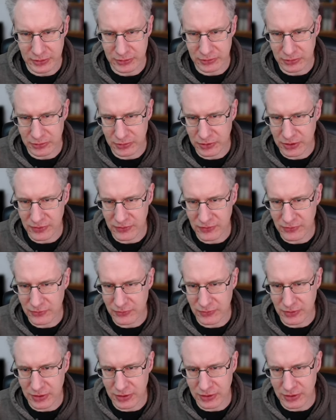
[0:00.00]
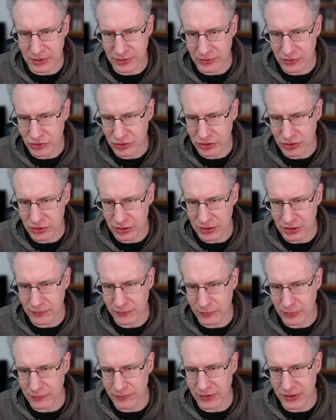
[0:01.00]
und jetzt werden diese Steine
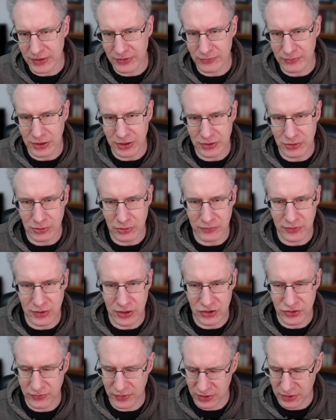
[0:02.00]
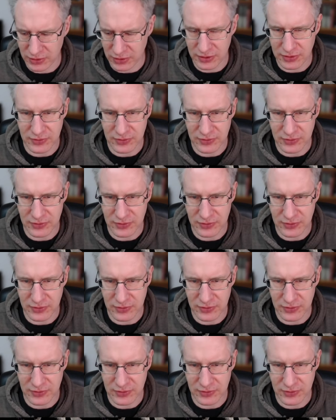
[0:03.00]
hier von Weiß vielleicht doch wieder schwächer,